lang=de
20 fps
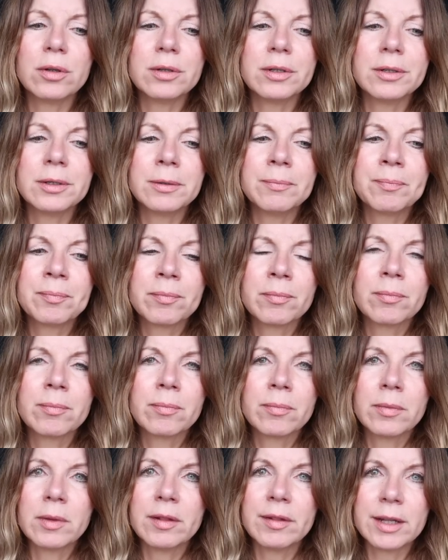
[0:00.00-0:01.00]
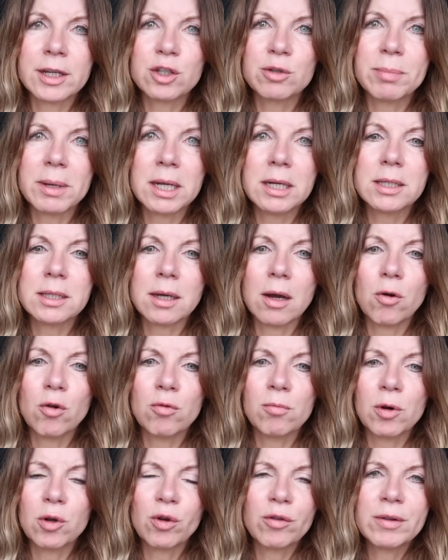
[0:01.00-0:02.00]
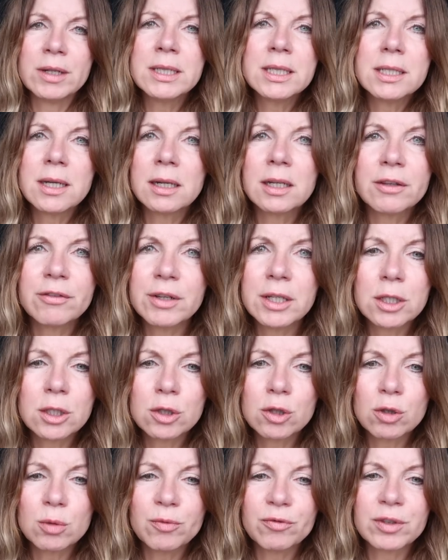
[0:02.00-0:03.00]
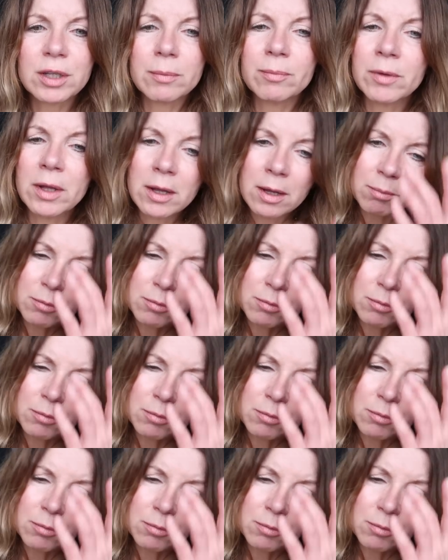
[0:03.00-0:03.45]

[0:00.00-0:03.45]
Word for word: Äh, sehr spärliche Augenbrauen, auch wenn sie gar nicht viel gezupft haben.